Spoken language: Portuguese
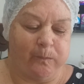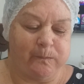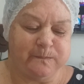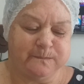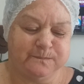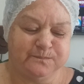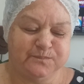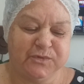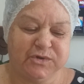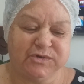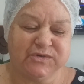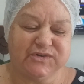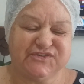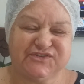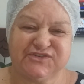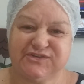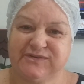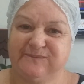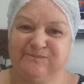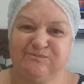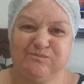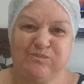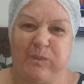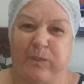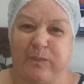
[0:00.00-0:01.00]

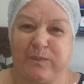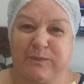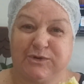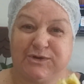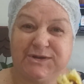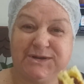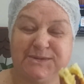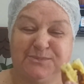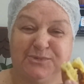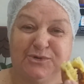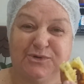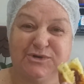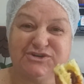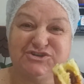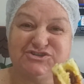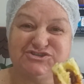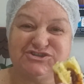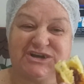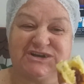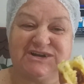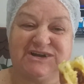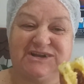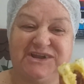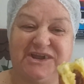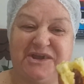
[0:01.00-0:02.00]
Nossa. Olha a boca de
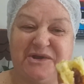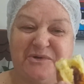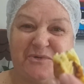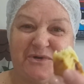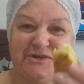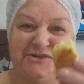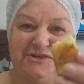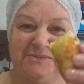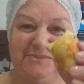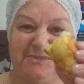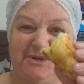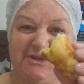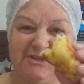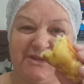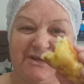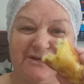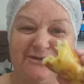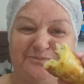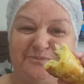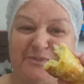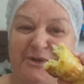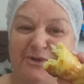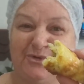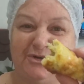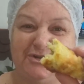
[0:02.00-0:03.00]
jacaré. Quase a
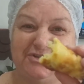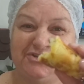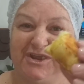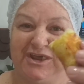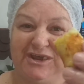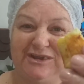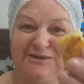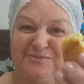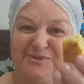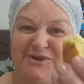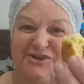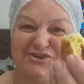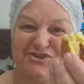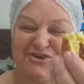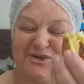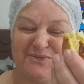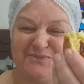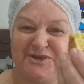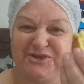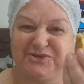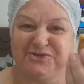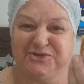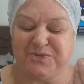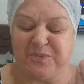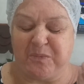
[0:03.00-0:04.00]
metade. Pegou inteiro
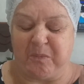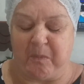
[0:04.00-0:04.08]
praticamente.